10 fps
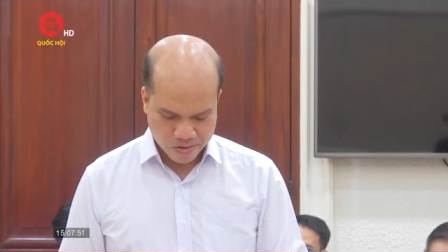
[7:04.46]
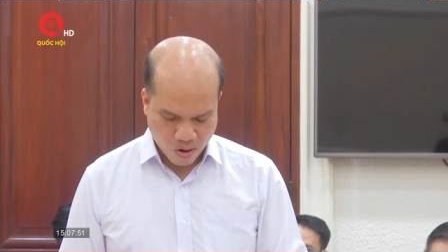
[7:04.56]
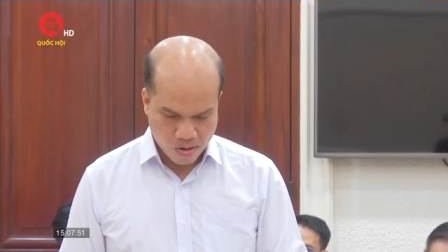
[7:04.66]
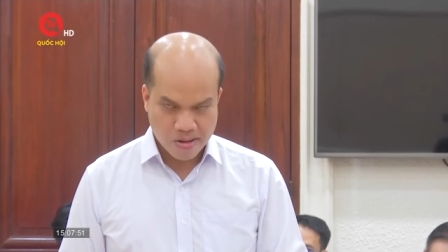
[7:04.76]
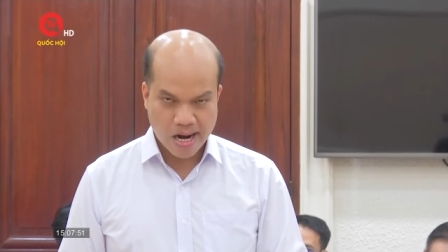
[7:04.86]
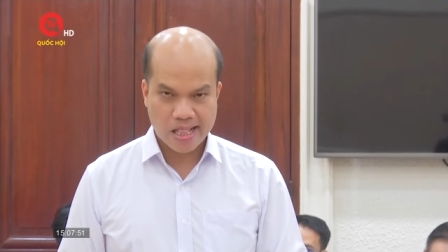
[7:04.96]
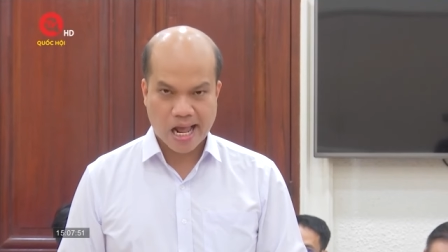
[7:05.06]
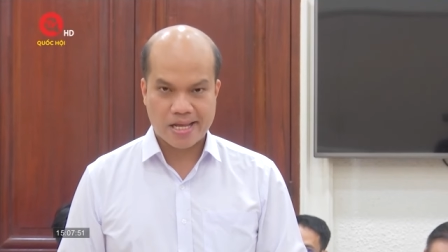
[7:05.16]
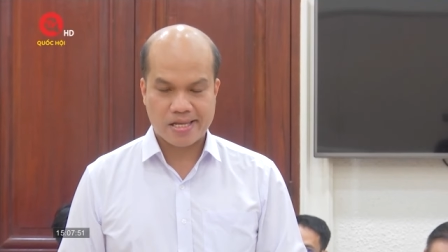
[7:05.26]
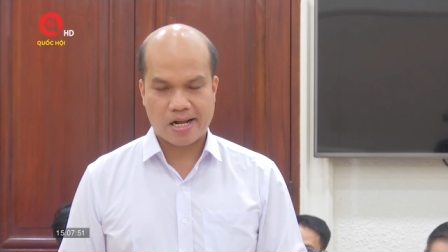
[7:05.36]
đối với
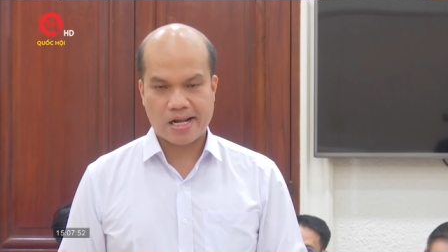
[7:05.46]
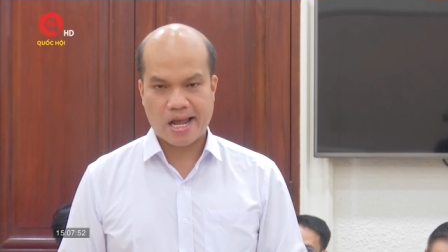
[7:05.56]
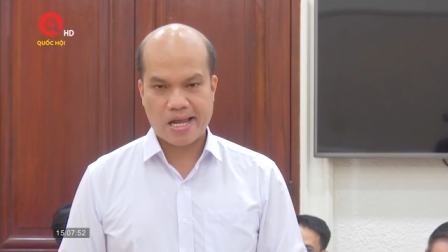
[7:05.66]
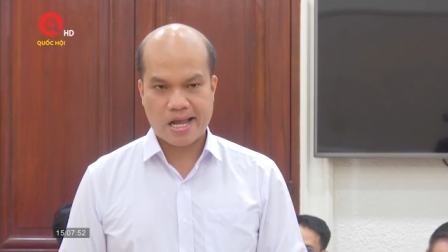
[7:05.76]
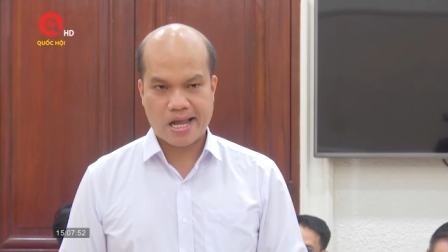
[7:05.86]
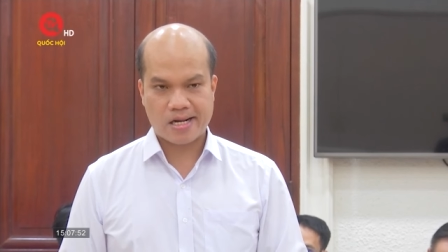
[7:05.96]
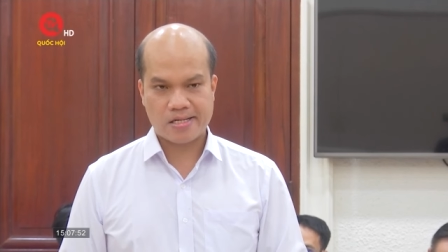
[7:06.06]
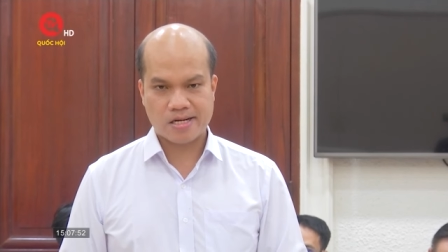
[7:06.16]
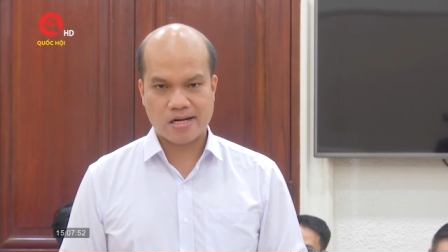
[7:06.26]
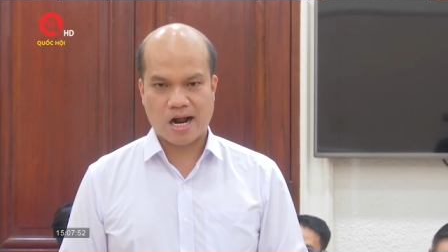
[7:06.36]
lại những cái à,
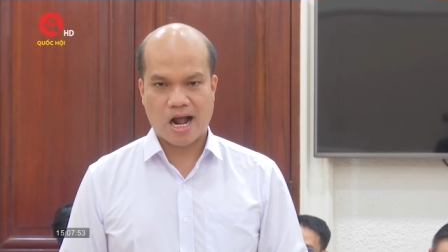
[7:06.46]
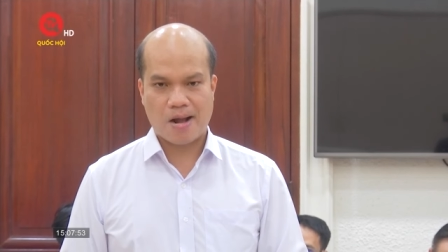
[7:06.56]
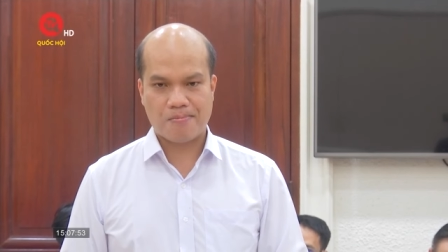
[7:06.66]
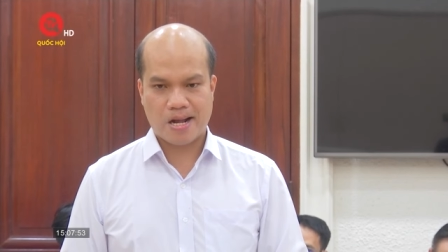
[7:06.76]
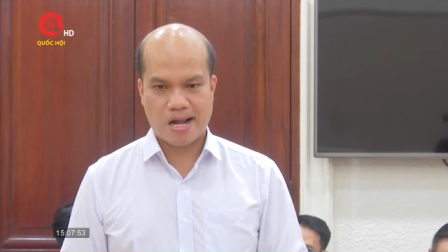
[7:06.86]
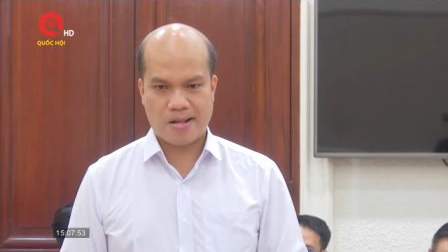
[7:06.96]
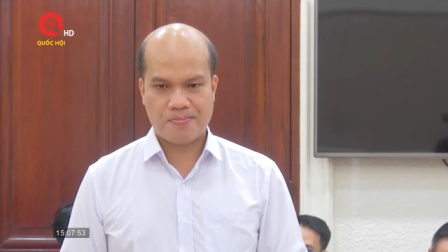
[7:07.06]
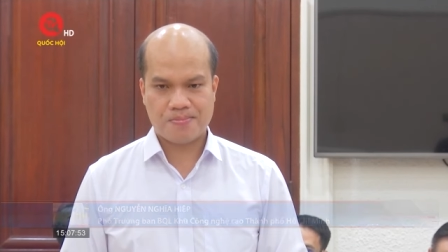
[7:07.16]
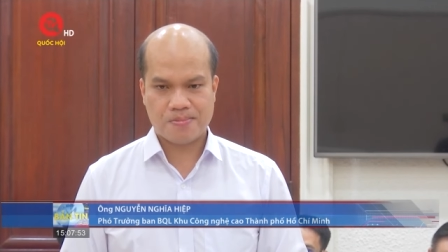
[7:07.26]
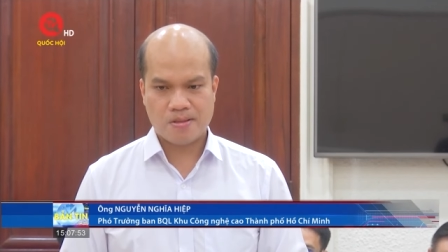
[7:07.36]
trường hợp à,
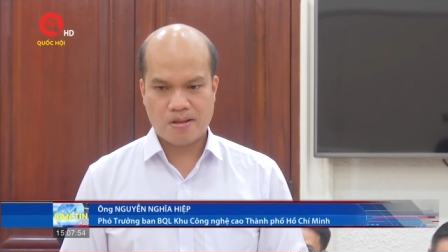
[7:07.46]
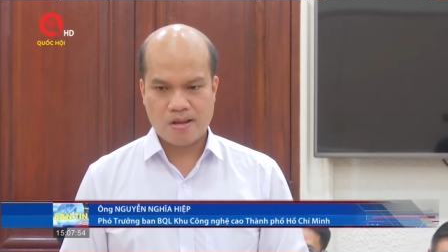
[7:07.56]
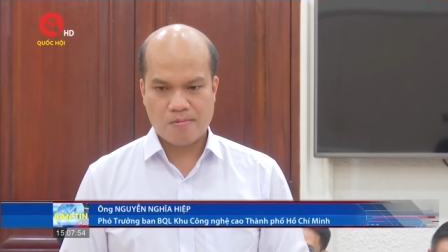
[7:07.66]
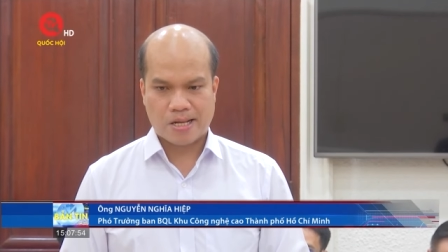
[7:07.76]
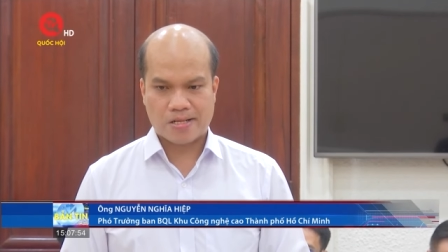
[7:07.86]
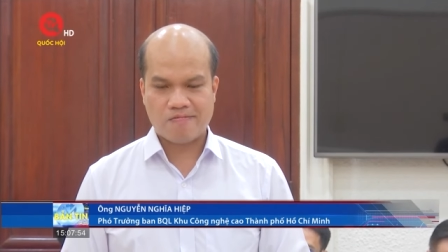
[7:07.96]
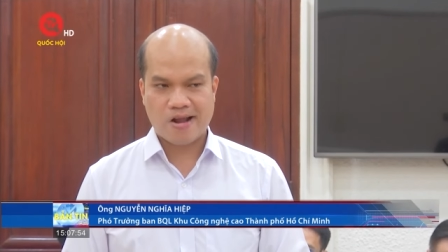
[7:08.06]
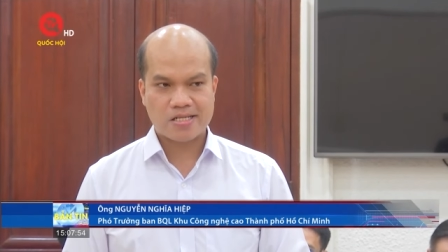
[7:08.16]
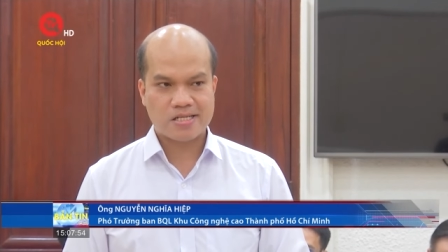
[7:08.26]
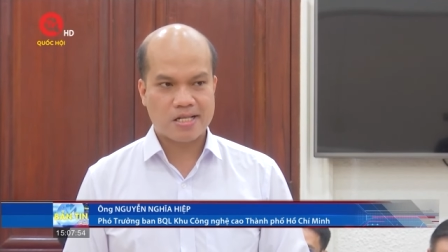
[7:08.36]
mà nó
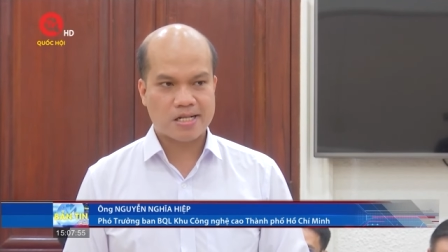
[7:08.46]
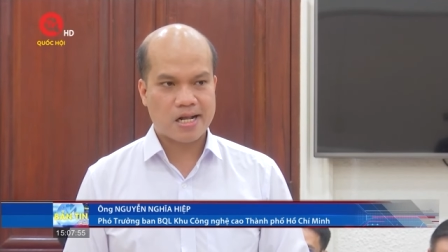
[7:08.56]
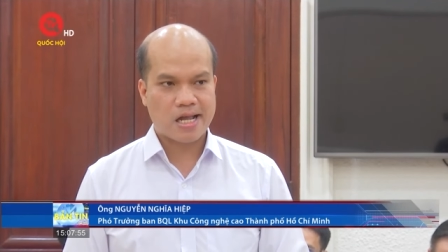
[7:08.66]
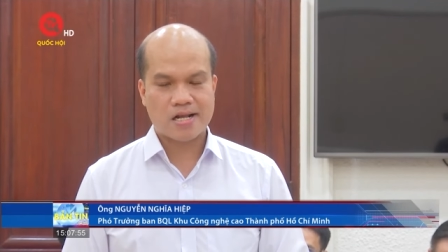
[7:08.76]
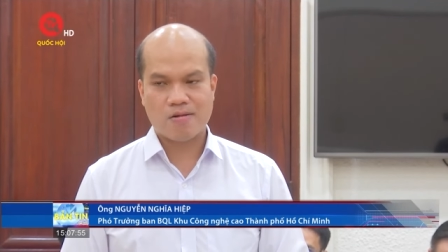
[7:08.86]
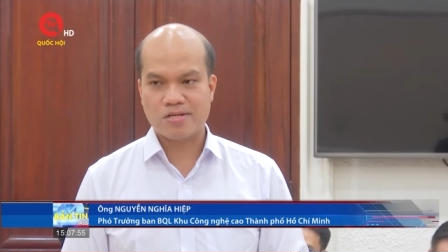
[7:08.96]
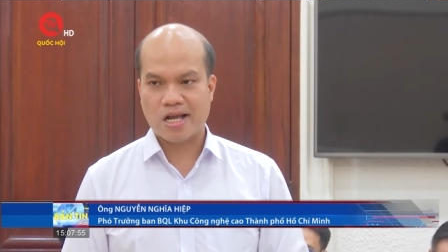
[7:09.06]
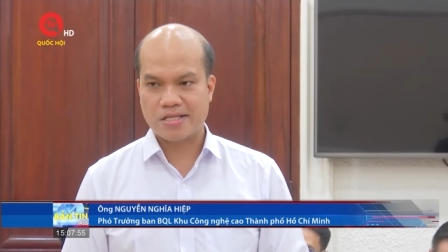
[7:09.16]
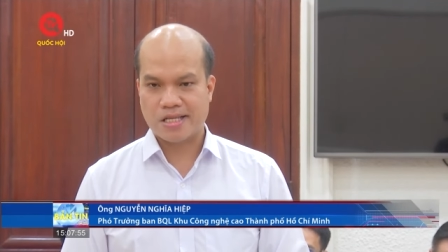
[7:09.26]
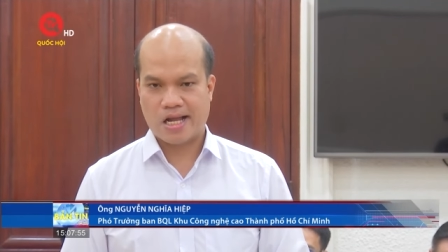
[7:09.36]
phát sinh các cái công
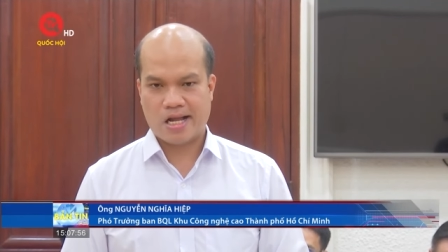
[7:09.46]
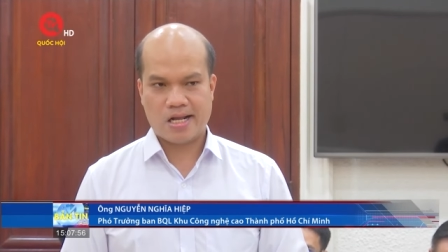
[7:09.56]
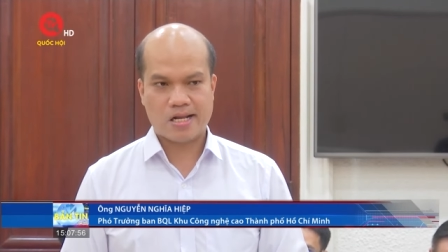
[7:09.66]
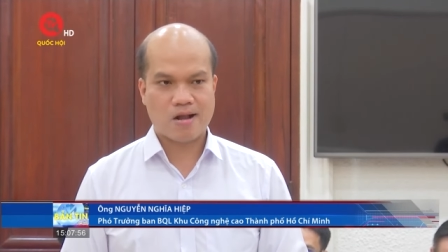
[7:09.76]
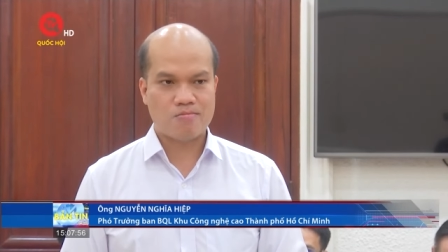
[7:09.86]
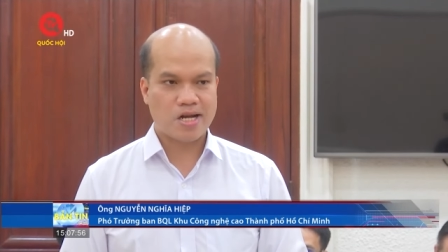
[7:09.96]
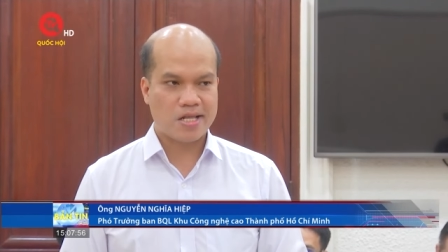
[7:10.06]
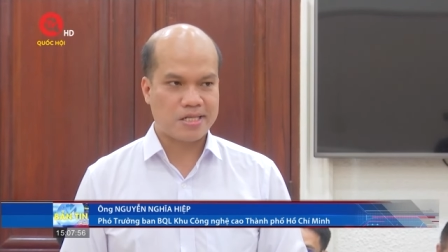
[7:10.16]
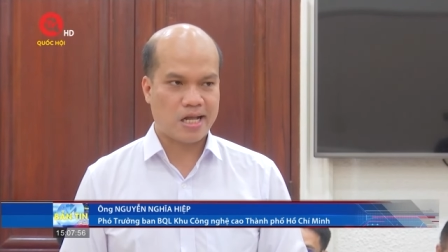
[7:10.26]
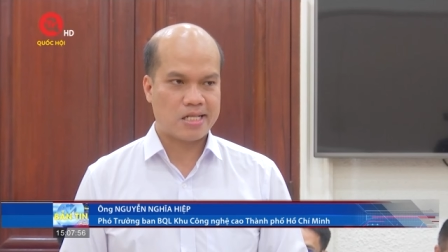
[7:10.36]
trình à, công
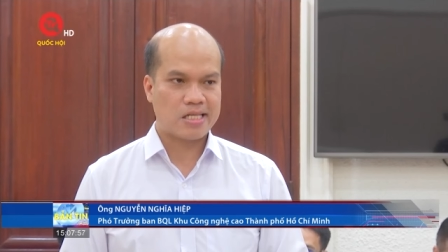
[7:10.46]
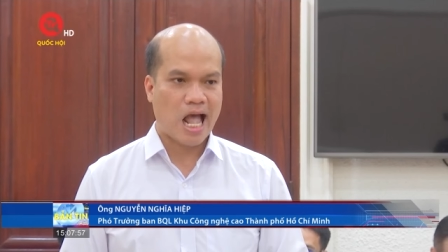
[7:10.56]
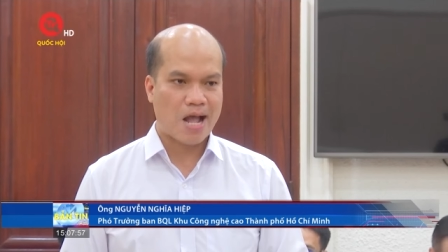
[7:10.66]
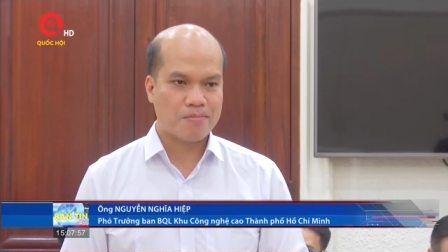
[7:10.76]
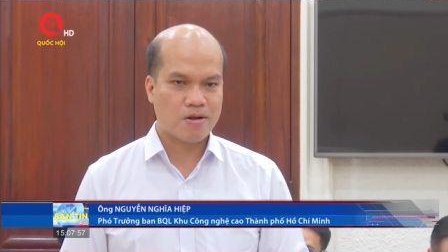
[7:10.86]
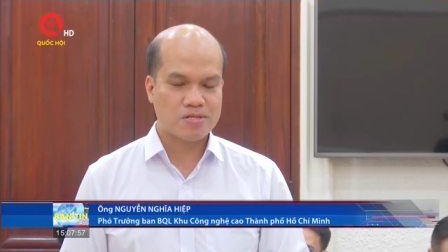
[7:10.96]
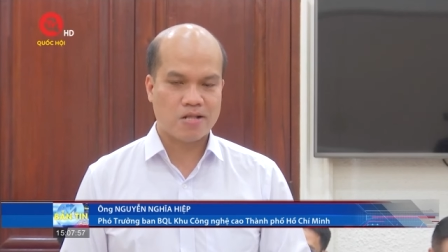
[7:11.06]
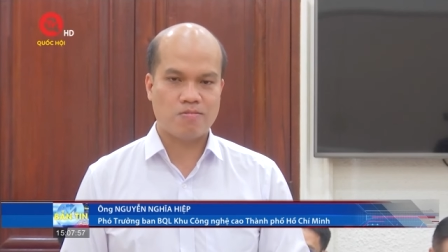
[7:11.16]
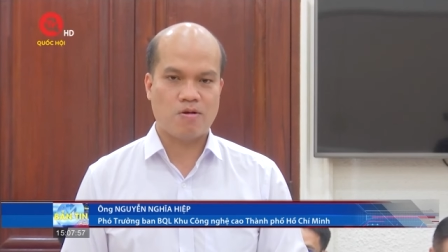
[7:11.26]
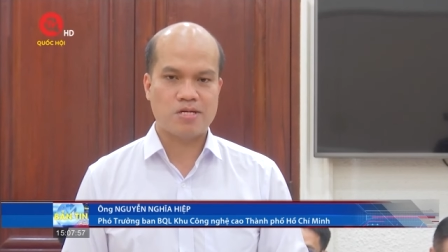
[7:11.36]
trình tạm công
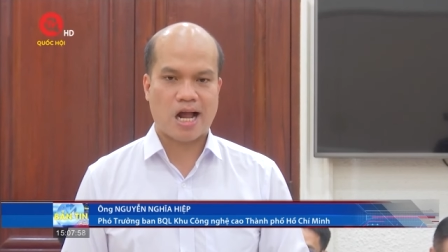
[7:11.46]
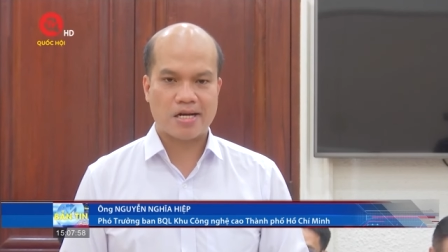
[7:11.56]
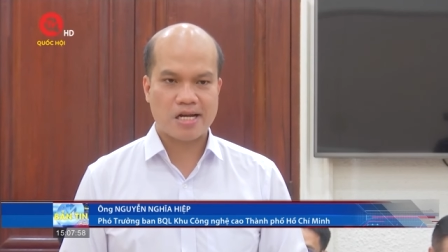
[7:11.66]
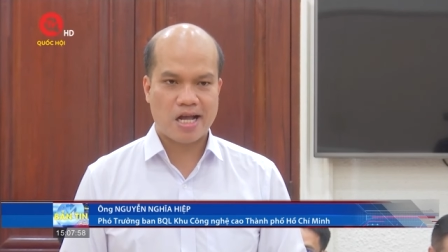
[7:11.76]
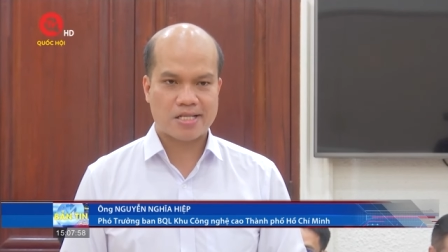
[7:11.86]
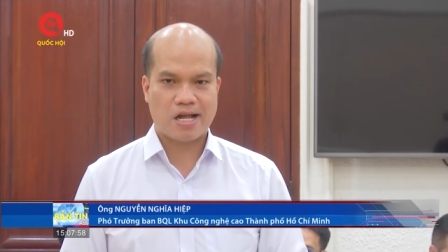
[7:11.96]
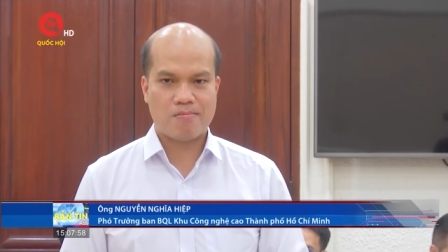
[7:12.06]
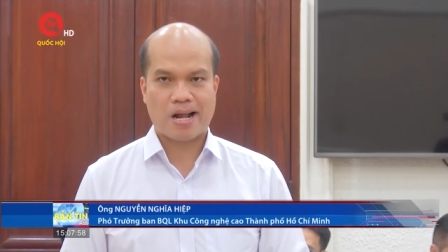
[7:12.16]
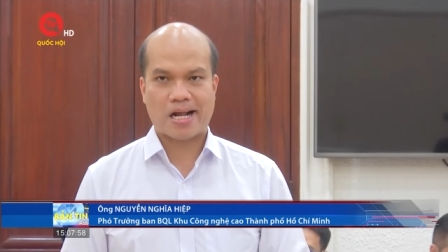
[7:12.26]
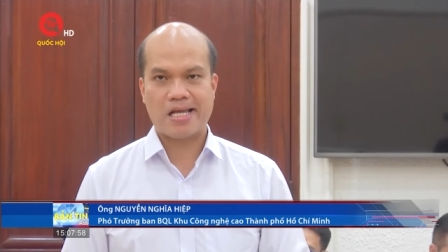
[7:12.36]
trình phụ trợ trên
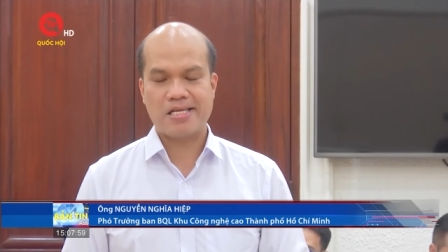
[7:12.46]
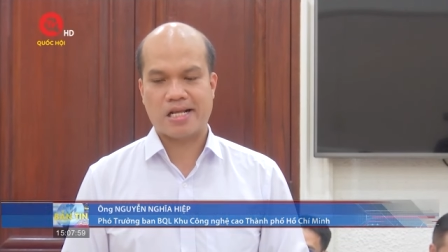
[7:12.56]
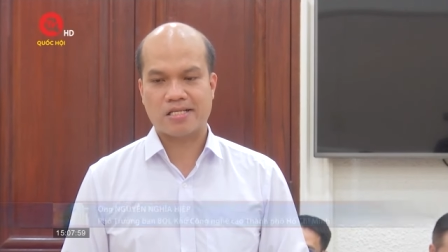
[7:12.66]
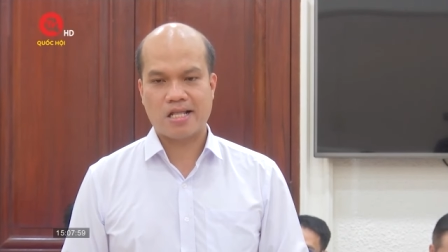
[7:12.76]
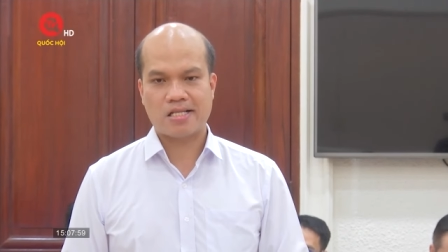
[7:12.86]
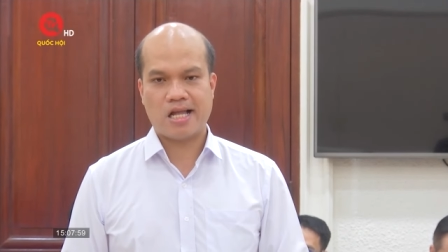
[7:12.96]
mà cái diện tích